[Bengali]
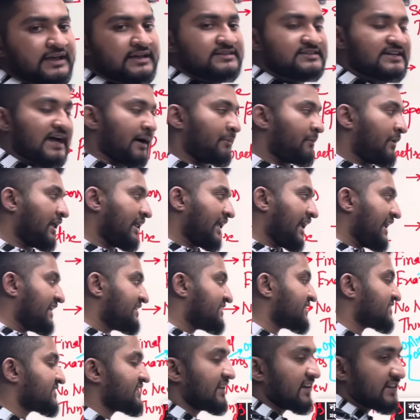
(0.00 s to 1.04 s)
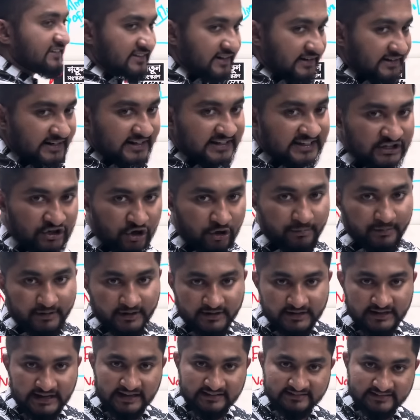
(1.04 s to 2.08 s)
যে আমার এইচএসসি রেজাল্টটা কি হবে
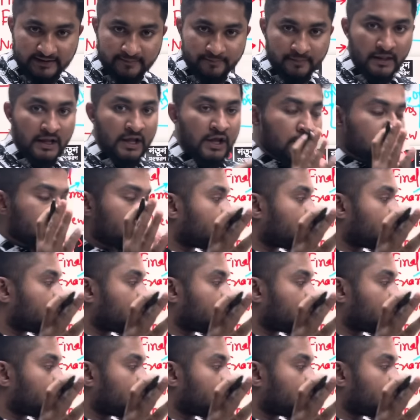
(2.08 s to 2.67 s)
ঠিক আছে সো